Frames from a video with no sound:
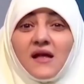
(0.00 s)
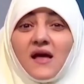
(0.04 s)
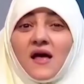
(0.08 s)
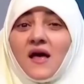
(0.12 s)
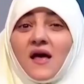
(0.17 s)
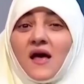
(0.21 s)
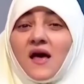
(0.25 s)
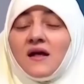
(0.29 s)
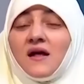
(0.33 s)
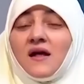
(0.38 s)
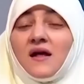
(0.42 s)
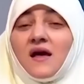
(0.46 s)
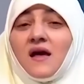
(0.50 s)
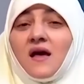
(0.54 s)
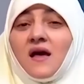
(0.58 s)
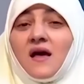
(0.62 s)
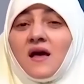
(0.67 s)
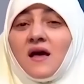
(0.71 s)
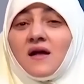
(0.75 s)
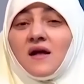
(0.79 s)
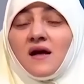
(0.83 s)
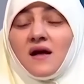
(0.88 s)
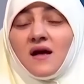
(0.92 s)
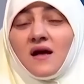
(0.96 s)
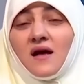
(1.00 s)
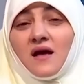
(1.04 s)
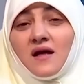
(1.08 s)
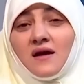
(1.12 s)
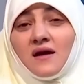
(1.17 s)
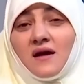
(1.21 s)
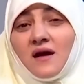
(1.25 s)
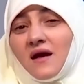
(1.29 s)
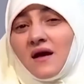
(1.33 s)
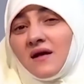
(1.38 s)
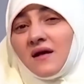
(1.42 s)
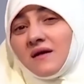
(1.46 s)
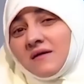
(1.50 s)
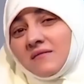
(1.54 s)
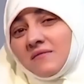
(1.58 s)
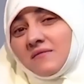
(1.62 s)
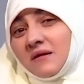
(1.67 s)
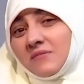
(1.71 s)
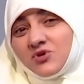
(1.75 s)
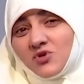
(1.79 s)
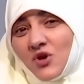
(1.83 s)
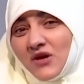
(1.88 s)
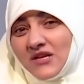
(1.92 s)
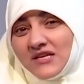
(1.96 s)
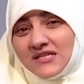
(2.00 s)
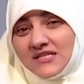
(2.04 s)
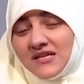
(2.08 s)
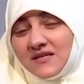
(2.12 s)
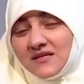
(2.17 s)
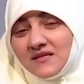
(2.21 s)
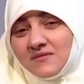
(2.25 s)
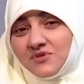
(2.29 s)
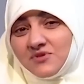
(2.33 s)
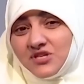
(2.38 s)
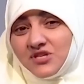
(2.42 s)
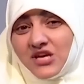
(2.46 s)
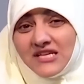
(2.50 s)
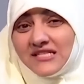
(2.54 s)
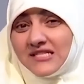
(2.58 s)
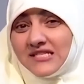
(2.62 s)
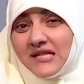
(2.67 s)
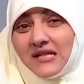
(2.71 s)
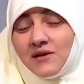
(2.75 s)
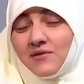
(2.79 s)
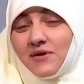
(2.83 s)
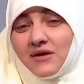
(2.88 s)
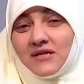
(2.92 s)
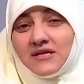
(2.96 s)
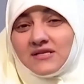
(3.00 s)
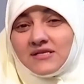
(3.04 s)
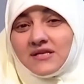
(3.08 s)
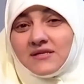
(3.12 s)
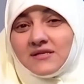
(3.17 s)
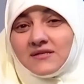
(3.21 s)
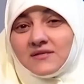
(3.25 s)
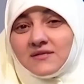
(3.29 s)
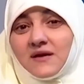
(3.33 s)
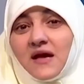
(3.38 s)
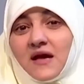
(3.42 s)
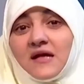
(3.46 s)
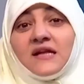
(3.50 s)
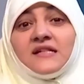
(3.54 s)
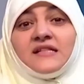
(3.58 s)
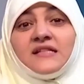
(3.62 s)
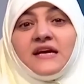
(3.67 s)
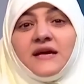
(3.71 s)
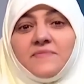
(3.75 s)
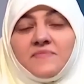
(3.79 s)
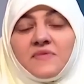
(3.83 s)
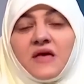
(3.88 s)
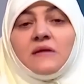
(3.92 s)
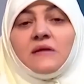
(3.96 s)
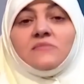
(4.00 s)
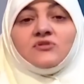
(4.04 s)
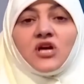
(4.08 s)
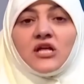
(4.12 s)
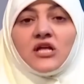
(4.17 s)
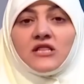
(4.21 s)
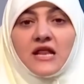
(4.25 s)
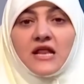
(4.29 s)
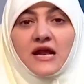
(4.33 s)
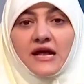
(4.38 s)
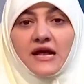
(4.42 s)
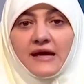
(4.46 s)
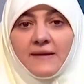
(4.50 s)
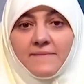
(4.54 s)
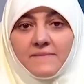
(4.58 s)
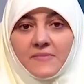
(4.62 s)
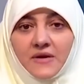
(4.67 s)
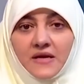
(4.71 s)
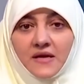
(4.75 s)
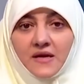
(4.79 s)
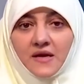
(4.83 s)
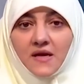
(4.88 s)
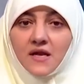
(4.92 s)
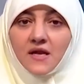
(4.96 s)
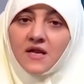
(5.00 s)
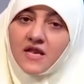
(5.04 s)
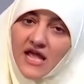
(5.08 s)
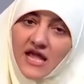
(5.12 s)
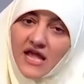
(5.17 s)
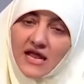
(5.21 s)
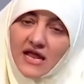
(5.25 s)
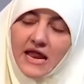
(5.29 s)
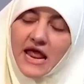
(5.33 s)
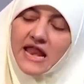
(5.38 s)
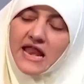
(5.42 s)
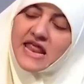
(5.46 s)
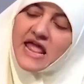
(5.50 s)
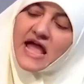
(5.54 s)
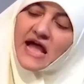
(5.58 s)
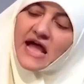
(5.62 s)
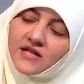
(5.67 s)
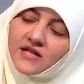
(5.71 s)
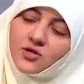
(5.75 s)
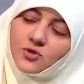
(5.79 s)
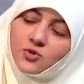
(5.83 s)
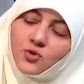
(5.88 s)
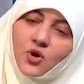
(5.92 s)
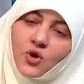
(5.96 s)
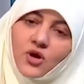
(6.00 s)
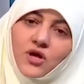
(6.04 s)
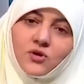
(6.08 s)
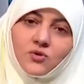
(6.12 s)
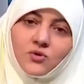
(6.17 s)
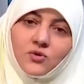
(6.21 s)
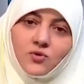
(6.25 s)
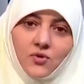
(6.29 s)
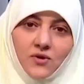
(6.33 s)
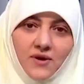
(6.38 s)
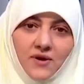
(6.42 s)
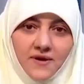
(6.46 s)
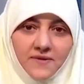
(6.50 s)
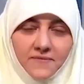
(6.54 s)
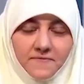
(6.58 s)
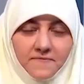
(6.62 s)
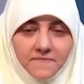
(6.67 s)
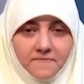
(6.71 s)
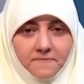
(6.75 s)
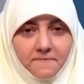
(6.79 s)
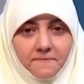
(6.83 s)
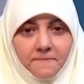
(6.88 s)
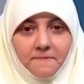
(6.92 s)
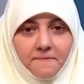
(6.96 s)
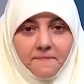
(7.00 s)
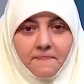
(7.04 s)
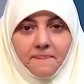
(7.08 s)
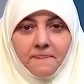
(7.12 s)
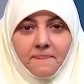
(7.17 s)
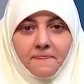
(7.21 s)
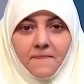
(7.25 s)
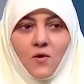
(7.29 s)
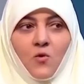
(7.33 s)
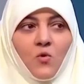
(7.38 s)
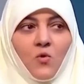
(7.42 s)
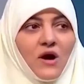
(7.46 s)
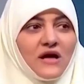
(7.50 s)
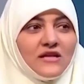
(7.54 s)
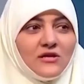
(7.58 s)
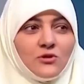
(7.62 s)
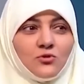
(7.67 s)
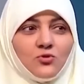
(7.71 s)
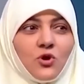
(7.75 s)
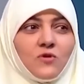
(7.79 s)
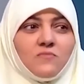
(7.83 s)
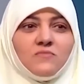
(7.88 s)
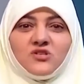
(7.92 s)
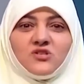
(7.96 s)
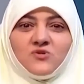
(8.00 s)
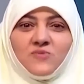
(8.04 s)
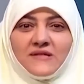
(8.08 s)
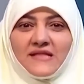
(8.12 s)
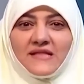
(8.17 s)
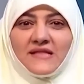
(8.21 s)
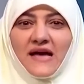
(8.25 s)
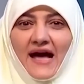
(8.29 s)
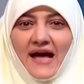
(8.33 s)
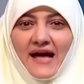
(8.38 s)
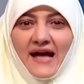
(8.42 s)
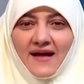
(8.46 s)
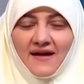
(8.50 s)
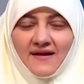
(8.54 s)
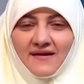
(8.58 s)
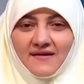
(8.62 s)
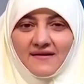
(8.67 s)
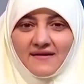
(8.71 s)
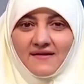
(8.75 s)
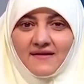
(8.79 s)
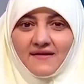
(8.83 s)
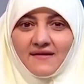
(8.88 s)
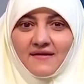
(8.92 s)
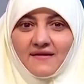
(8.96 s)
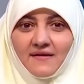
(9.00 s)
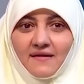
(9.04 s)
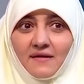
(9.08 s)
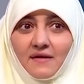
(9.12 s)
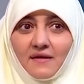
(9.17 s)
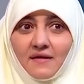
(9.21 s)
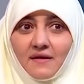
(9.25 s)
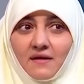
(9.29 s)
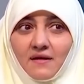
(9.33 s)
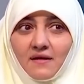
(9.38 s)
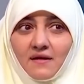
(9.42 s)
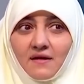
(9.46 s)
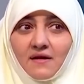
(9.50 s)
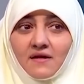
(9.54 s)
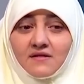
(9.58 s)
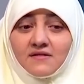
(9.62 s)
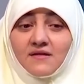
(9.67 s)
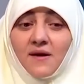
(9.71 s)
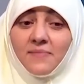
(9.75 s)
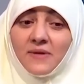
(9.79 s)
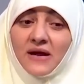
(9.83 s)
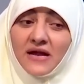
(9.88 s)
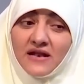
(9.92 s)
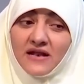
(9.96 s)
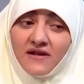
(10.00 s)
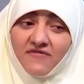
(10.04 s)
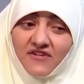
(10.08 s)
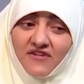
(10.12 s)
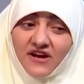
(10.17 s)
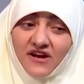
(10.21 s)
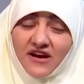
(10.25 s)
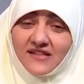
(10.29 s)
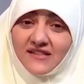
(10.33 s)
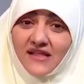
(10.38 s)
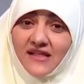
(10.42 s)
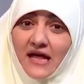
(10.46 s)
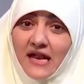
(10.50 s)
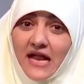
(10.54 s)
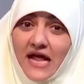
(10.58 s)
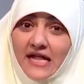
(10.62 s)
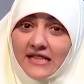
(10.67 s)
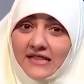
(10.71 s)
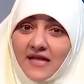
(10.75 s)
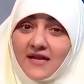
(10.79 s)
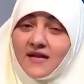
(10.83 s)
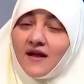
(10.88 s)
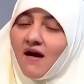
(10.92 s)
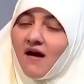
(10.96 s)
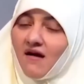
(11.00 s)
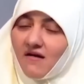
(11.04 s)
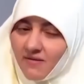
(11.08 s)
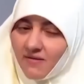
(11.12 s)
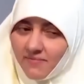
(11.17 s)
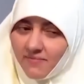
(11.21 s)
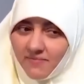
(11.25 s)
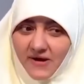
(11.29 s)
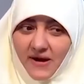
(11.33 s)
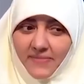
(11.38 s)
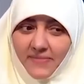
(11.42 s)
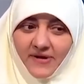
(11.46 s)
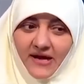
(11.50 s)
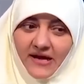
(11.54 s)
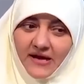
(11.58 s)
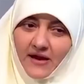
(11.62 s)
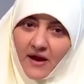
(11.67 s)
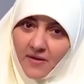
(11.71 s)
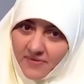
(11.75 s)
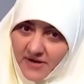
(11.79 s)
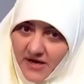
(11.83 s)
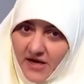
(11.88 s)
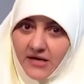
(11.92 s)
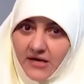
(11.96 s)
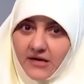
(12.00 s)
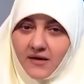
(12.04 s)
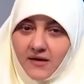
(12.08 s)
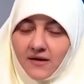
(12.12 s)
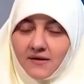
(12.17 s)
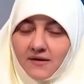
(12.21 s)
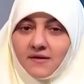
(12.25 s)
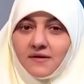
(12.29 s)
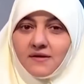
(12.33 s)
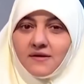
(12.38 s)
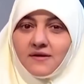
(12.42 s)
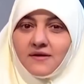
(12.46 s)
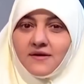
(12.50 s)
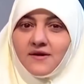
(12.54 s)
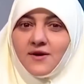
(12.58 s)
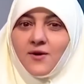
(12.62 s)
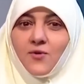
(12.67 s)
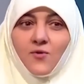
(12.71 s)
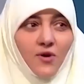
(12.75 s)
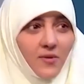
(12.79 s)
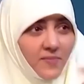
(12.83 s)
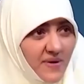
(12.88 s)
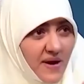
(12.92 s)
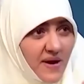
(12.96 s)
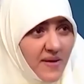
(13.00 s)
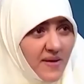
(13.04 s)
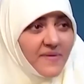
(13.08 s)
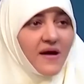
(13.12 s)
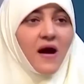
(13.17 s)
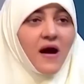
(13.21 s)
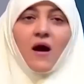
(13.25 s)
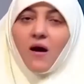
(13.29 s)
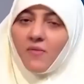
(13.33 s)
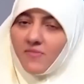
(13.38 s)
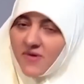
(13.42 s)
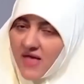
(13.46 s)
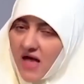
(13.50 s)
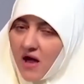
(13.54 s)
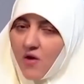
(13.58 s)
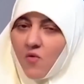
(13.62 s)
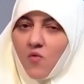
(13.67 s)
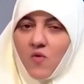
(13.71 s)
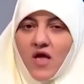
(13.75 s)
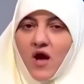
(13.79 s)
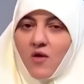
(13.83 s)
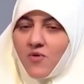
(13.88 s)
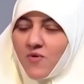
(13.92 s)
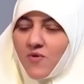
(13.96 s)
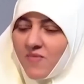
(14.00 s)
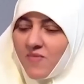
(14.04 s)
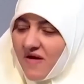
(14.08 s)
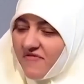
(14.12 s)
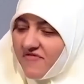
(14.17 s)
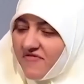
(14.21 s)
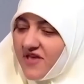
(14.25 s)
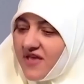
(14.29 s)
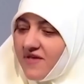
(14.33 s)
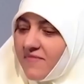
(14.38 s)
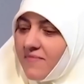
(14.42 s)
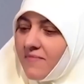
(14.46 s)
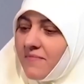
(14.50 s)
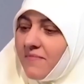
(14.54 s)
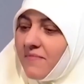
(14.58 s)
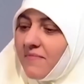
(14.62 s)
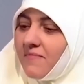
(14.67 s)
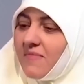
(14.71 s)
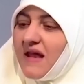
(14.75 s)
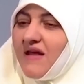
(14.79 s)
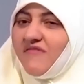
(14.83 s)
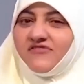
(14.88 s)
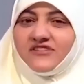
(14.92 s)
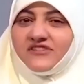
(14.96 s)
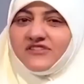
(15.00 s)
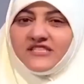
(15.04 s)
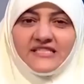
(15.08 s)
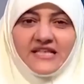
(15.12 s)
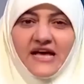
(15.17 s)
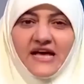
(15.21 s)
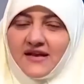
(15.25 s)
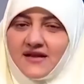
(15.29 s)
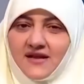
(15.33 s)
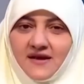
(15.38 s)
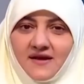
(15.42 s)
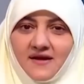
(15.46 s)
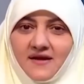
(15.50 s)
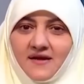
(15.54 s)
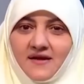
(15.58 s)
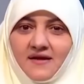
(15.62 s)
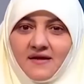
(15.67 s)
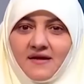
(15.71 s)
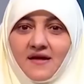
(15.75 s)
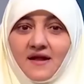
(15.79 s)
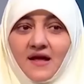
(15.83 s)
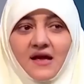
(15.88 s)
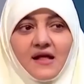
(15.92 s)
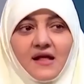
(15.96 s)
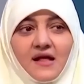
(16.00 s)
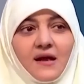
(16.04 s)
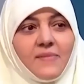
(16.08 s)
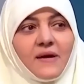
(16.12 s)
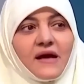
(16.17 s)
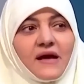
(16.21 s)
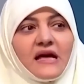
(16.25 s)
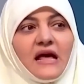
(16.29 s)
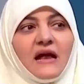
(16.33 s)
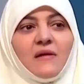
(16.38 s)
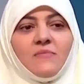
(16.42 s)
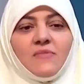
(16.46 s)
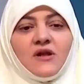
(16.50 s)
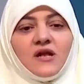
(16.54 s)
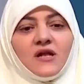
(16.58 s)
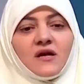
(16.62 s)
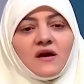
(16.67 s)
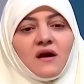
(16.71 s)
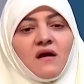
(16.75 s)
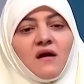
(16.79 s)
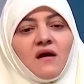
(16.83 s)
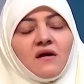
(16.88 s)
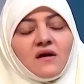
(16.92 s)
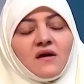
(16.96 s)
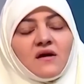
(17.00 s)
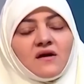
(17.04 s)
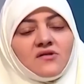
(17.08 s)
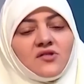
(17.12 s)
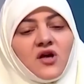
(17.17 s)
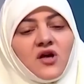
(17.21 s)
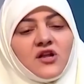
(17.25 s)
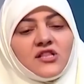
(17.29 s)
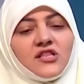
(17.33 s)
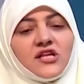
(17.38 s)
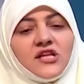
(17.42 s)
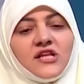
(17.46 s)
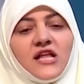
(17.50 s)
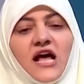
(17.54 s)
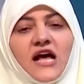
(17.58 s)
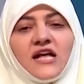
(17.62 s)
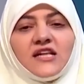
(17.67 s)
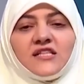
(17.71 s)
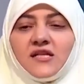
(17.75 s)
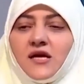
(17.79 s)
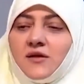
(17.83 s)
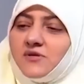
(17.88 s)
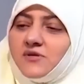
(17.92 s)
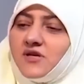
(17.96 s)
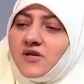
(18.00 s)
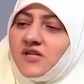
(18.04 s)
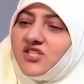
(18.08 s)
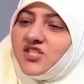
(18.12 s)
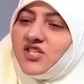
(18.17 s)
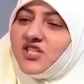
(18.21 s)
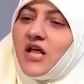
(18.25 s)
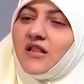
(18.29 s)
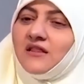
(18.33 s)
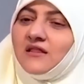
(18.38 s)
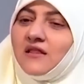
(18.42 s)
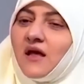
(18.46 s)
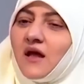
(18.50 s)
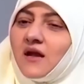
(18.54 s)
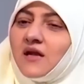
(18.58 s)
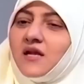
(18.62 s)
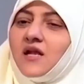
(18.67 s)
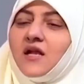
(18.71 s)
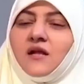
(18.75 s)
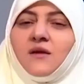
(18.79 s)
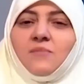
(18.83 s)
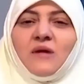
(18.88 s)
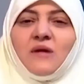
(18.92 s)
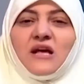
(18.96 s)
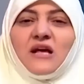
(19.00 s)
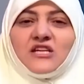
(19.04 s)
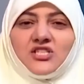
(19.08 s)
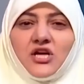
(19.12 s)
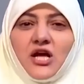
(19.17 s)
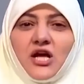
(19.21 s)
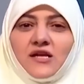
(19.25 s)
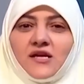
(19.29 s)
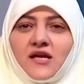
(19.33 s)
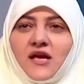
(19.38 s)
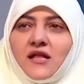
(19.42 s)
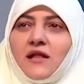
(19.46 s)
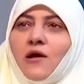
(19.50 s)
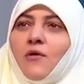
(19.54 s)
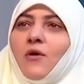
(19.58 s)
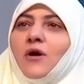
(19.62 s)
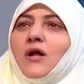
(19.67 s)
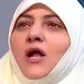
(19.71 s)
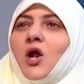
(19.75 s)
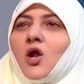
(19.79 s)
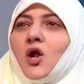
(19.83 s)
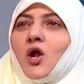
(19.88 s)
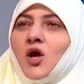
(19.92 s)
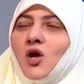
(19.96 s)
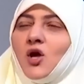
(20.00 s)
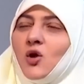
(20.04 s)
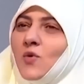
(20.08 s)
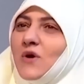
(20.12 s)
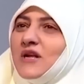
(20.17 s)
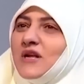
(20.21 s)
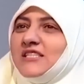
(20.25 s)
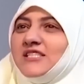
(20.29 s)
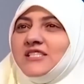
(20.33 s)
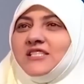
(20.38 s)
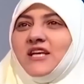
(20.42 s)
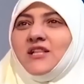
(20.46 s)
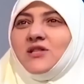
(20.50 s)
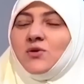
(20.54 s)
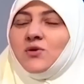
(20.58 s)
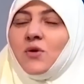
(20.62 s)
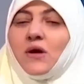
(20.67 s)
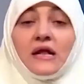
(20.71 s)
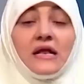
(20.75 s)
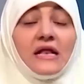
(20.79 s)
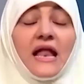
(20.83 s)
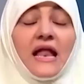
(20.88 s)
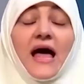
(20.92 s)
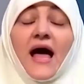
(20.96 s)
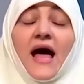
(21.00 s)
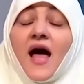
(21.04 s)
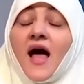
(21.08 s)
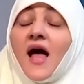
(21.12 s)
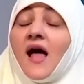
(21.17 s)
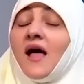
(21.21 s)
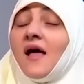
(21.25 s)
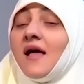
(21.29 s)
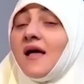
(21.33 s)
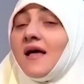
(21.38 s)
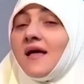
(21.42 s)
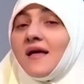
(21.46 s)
انا انا انا انا انا انا مش واحده ست مش حاسه ان انا واحده ست انا تعبت انا مش قادره اكمل ليه هي خدت دور غير دورها وخدت دور مش بتاعها طب اللي فرض عليها الدنيا اه ربنا بيعينها بيعينها وربنا بي اه بيقويها وبيبقى فيه منافس تانية لكن انا بتكلم اللي اختارت انها تتصدر المشهد كده وانا الراجل وانا الست و... لا